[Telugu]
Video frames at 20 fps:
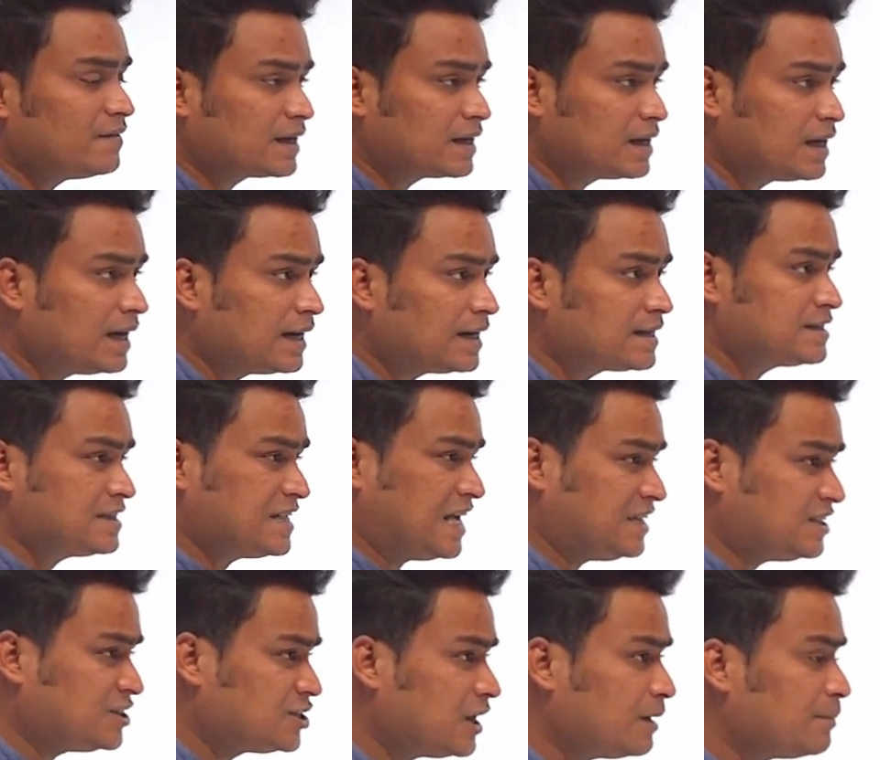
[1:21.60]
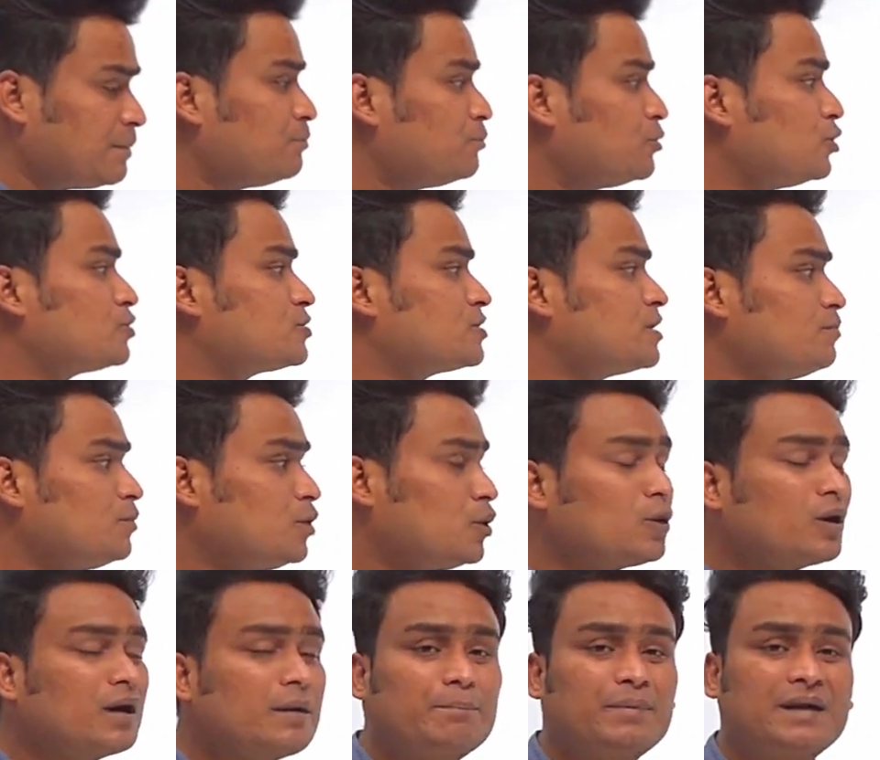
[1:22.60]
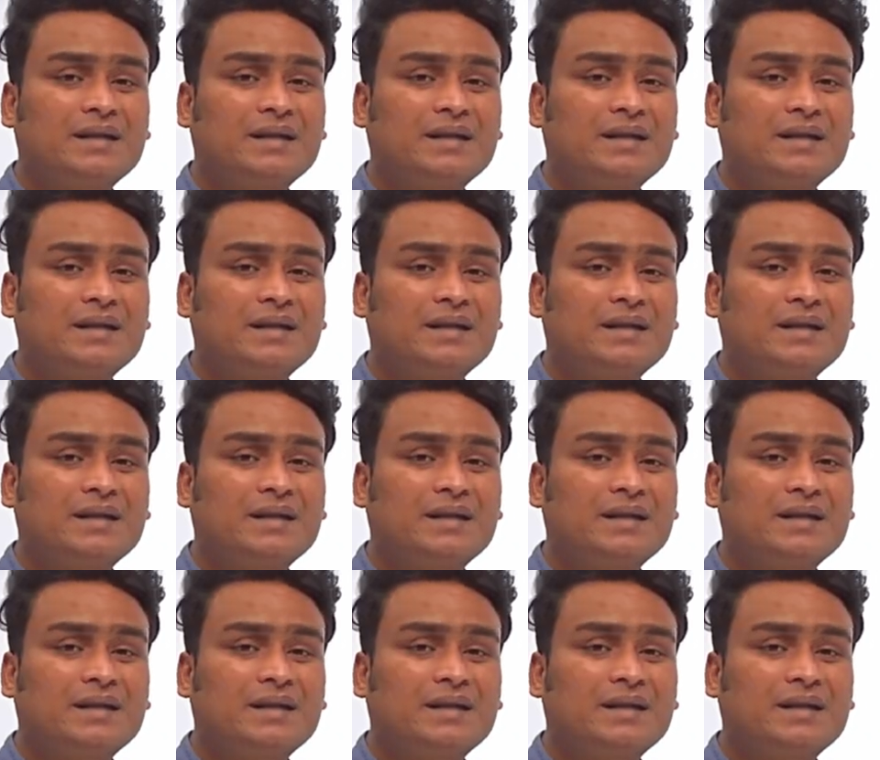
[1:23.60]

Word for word: వర్గాల సంక్షేమం కోసం ఒక